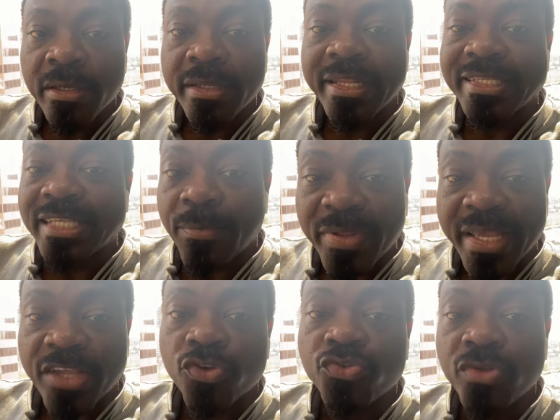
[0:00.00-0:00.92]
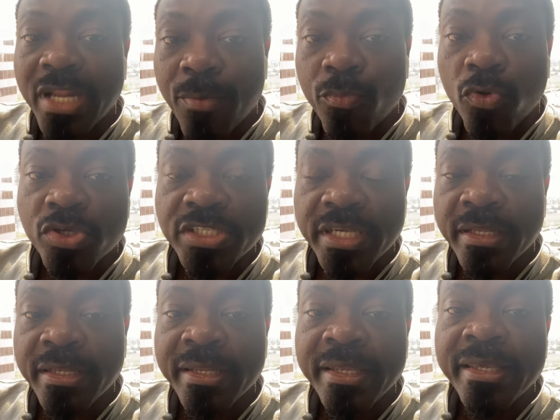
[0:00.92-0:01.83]
des applications sur la
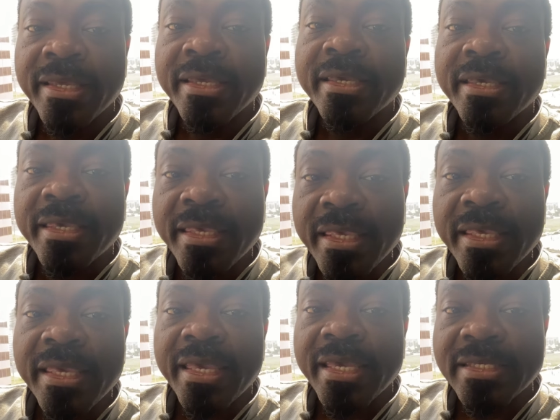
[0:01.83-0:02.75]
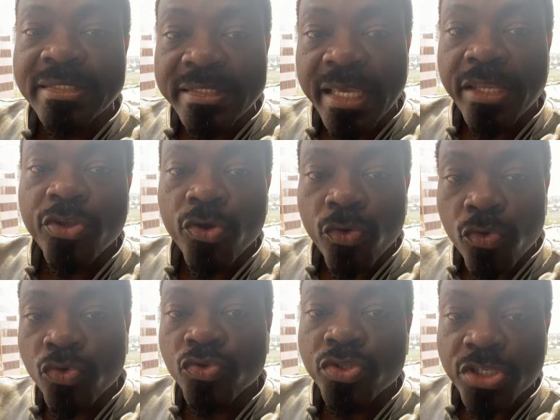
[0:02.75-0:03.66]
blockchain qui essaie de
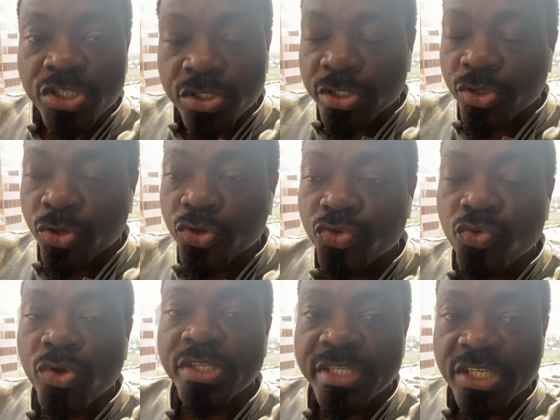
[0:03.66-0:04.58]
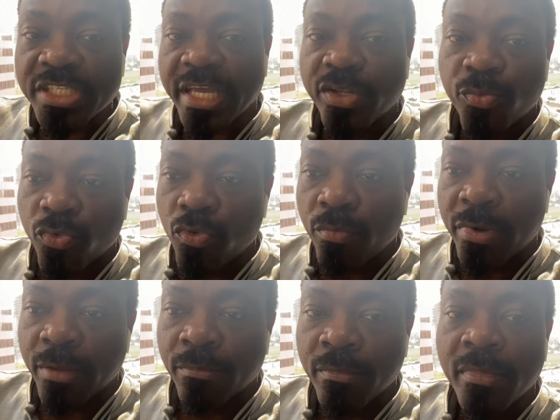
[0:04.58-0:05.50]
résoudre ce genre de
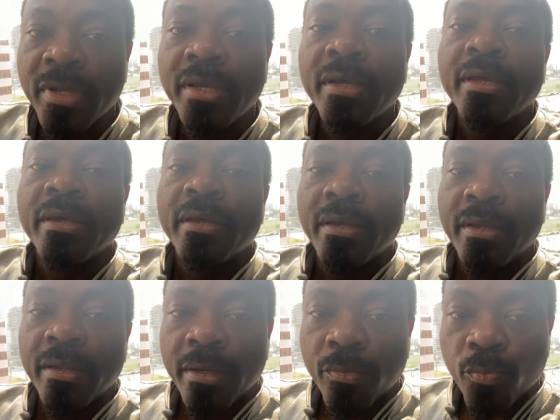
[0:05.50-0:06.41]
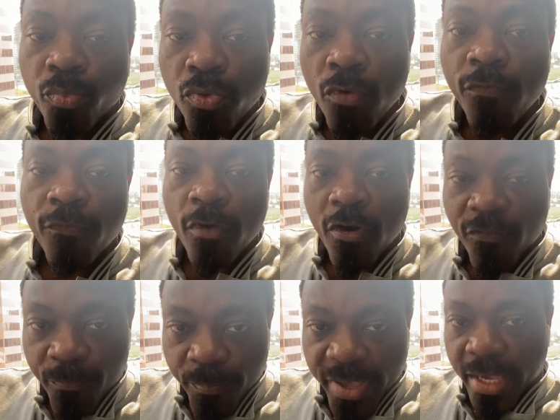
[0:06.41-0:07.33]
problème. Proof
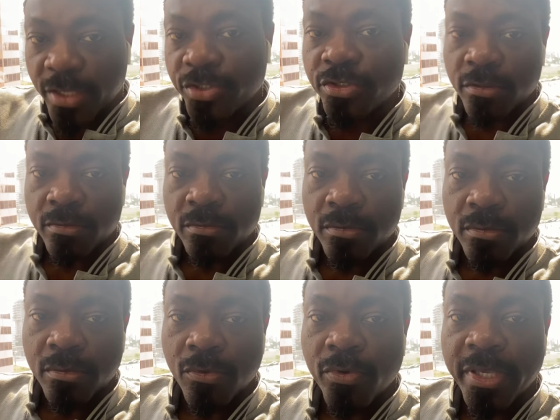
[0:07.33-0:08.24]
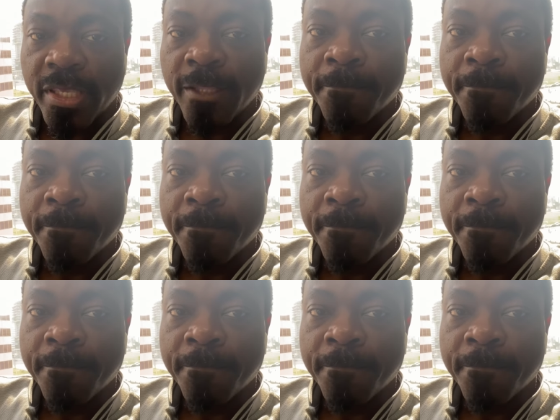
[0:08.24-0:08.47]
of person, ok?